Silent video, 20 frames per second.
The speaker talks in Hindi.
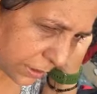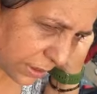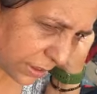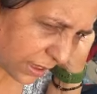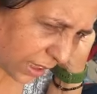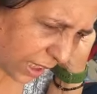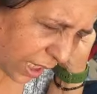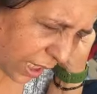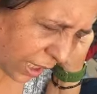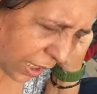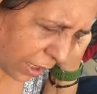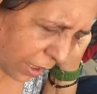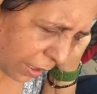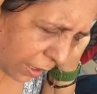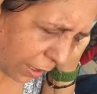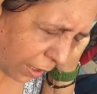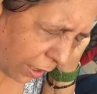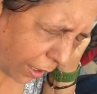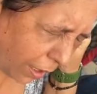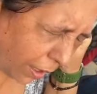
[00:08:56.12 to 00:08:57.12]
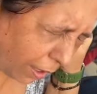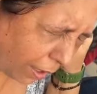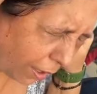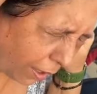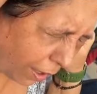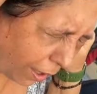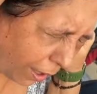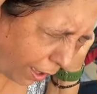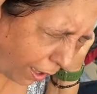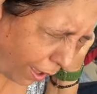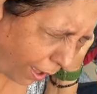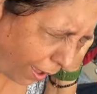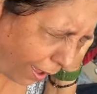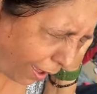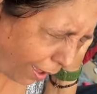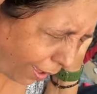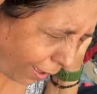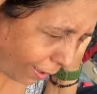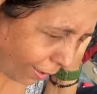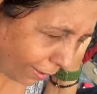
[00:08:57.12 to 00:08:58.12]
प्रॉब्लम है
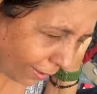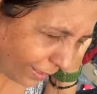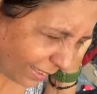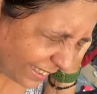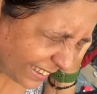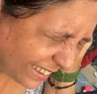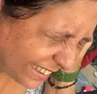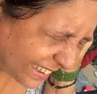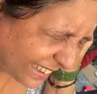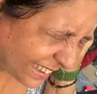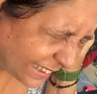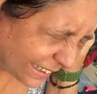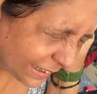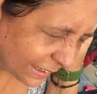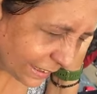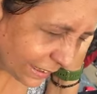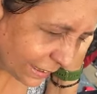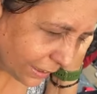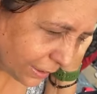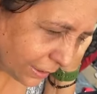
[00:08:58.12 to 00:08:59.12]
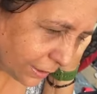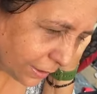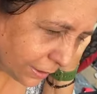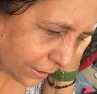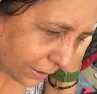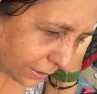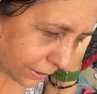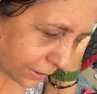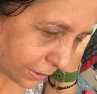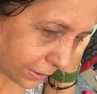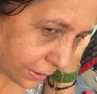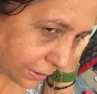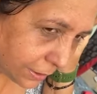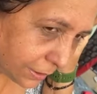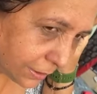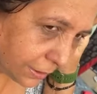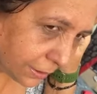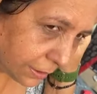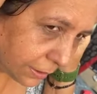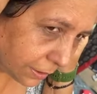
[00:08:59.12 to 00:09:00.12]
इसको दबा के आप अपने
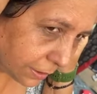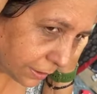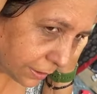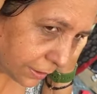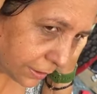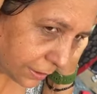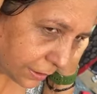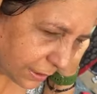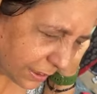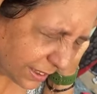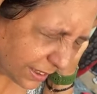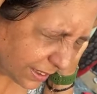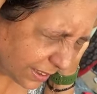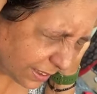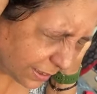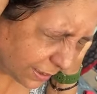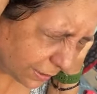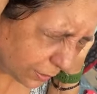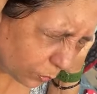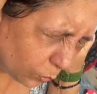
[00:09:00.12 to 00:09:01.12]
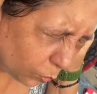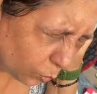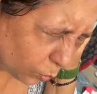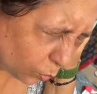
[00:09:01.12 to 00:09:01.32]
घुटने का दर्द कमर का दर्द